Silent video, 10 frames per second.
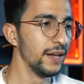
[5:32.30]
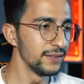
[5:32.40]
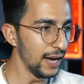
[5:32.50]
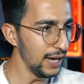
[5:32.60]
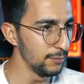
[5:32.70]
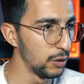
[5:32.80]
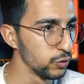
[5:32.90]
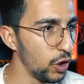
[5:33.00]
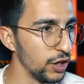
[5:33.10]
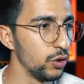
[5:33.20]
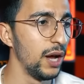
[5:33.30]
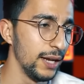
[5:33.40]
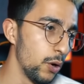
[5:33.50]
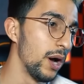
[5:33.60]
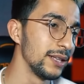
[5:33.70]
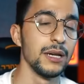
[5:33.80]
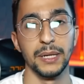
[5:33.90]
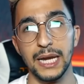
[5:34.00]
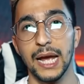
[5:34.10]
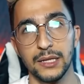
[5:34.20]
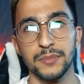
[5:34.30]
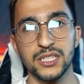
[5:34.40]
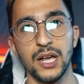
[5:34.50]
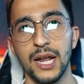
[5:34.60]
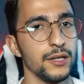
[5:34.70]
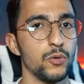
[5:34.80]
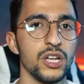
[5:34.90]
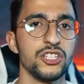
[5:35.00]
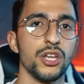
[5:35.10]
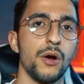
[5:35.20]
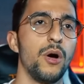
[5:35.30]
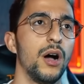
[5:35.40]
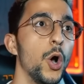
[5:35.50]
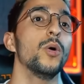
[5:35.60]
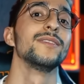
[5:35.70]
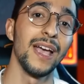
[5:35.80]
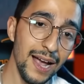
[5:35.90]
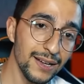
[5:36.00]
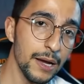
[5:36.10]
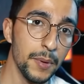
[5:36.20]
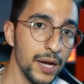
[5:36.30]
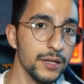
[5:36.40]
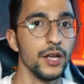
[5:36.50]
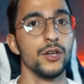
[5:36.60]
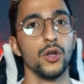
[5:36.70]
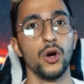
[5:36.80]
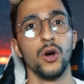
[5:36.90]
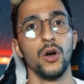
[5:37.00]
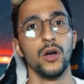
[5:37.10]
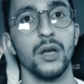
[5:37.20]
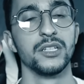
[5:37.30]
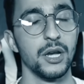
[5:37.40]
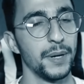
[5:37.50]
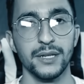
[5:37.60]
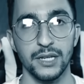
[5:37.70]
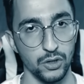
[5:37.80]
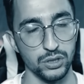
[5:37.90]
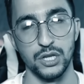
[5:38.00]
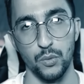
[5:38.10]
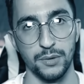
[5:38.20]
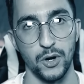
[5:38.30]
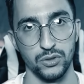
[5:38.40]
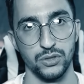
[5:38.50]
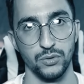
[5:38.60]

فانتهى الموضوع انه انا وهذا البني ادم تصالحنا وكل شيء رواه وانتهى كمان انه جبرني انه اتصور معه